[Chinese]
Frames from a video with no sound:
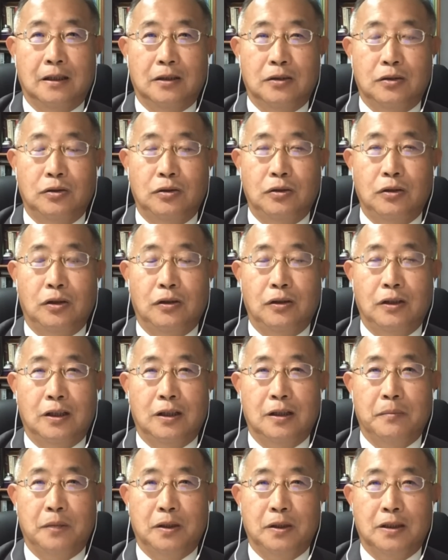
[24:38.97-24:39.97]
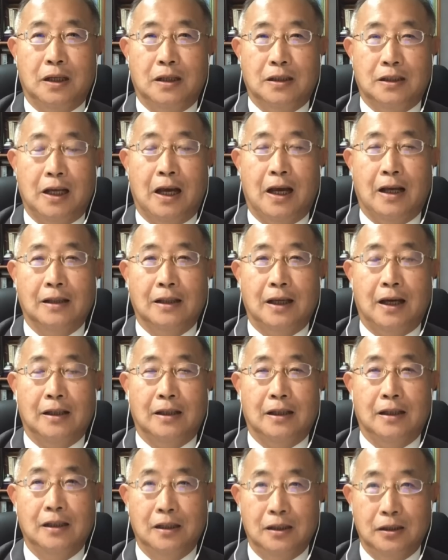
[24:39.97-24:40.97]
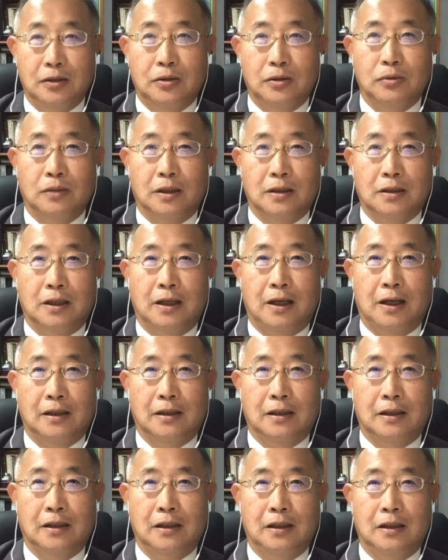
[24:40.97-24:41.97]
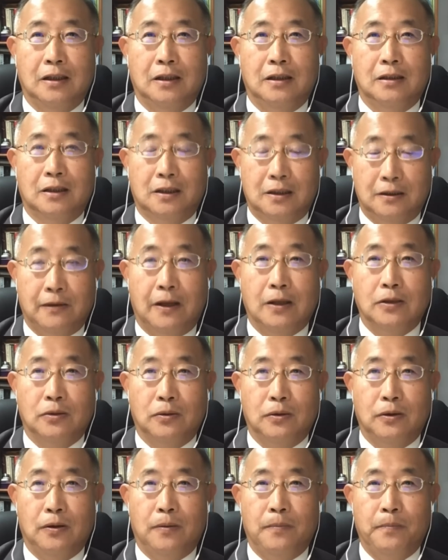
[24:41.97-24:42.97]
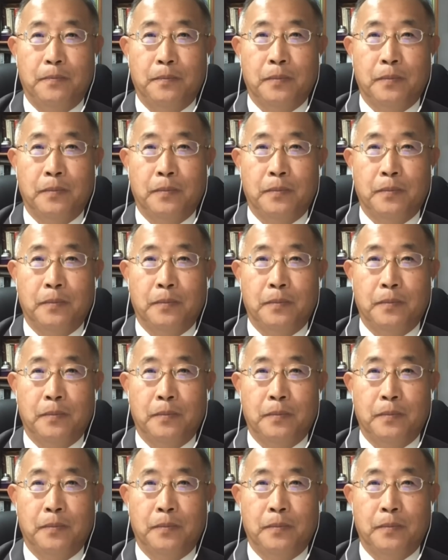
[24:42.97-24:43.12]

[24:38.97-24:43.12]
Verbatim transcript: 具有一个比较强大的贺主的这样的一个示范作用。